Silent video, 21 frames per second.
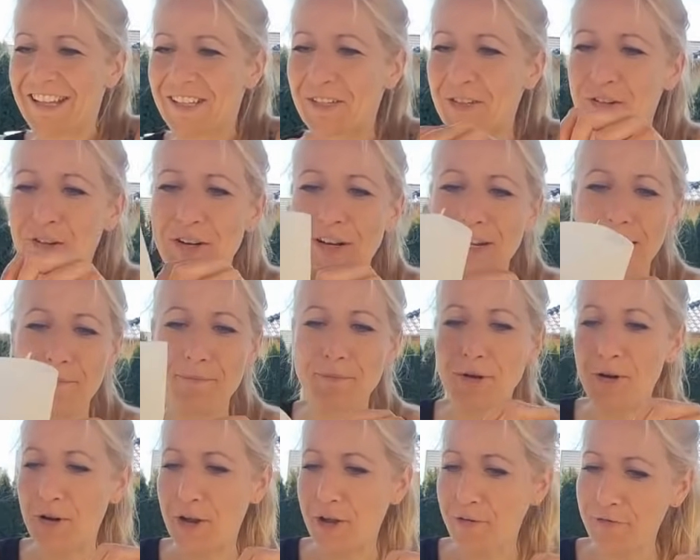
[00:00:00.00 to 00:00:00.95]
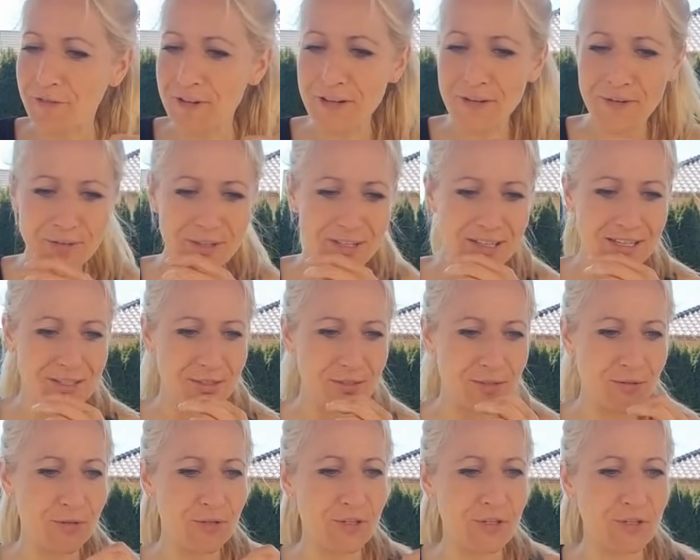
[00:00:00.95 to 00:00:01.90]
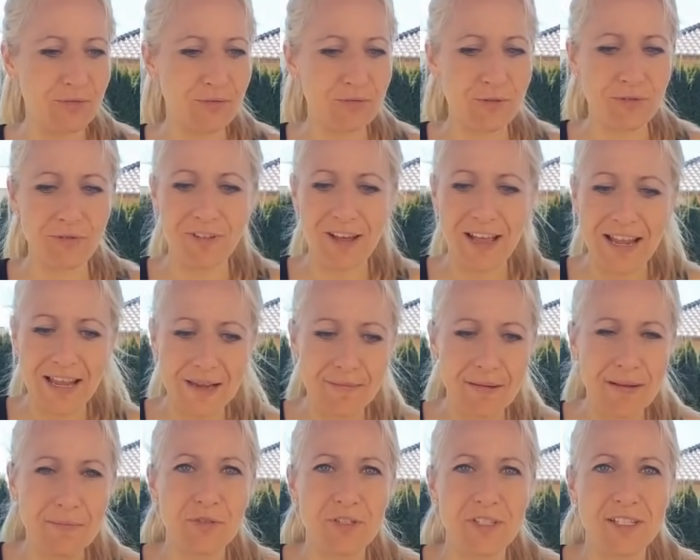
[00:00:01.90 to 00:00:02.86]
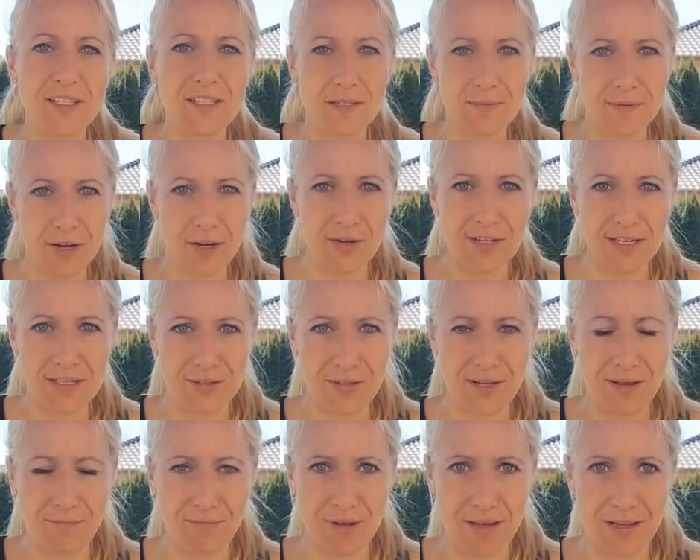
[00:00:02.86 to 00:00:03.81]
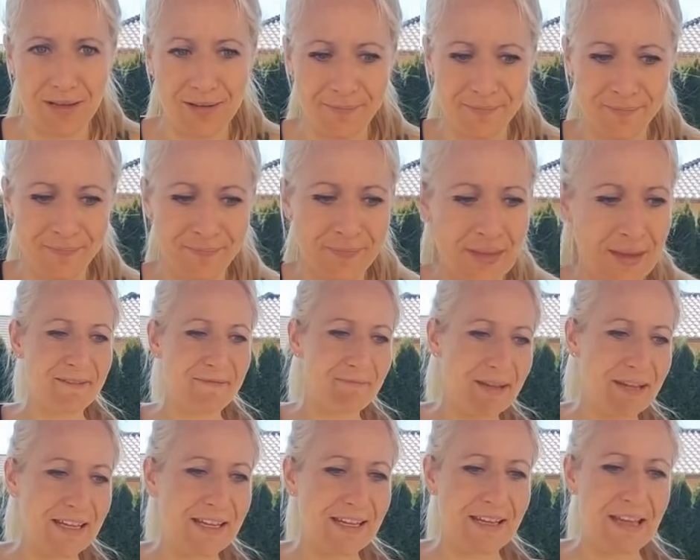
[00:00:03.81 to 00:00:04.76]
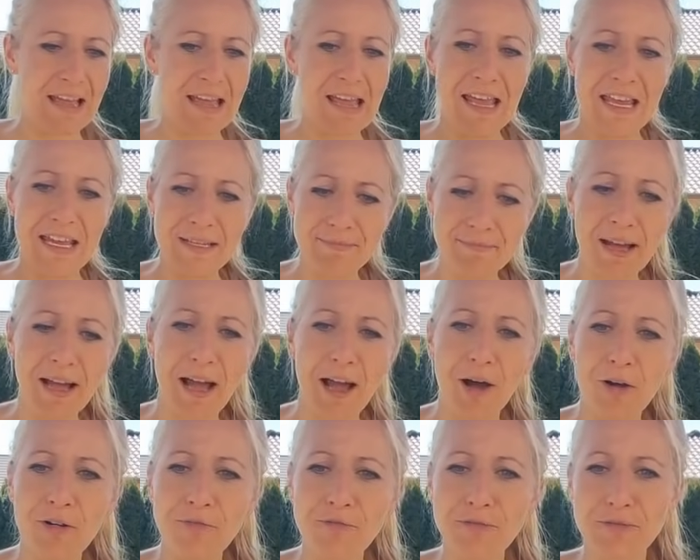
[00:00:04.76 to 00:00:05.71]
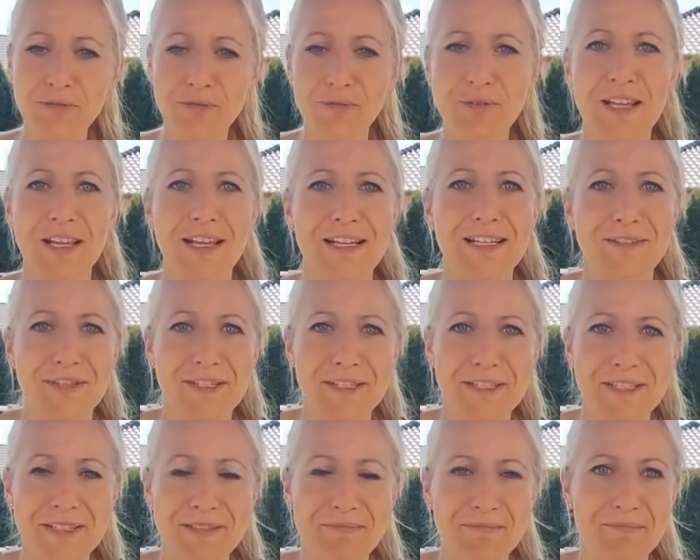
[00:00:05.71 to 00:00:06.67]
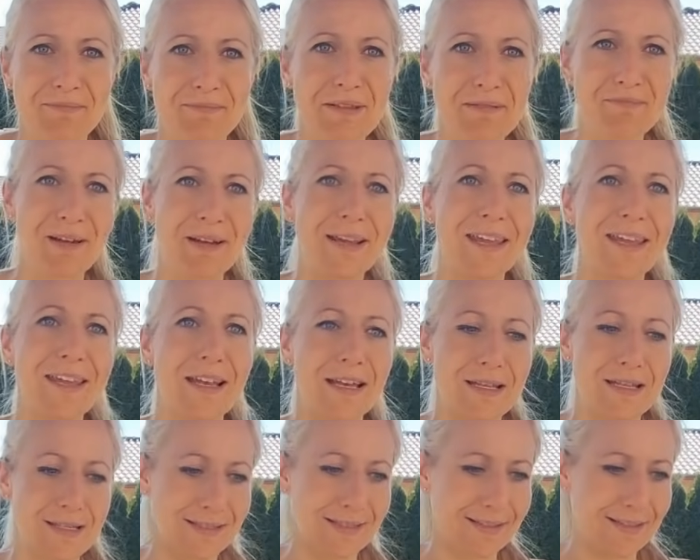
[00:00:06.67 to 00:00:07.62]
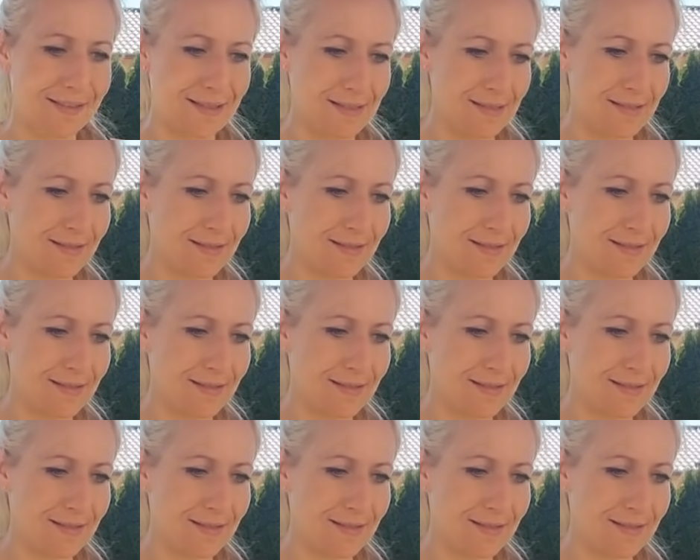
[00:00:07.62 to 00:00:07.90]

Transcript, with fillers: So, guck, ich habe noch Löffel und hier so ein Küchentuch, weil man muss die Silberhaut erst noch abmachen. Mhm. Miki, ich mache auf und du sagst, was in diesem Paket alles drin ist.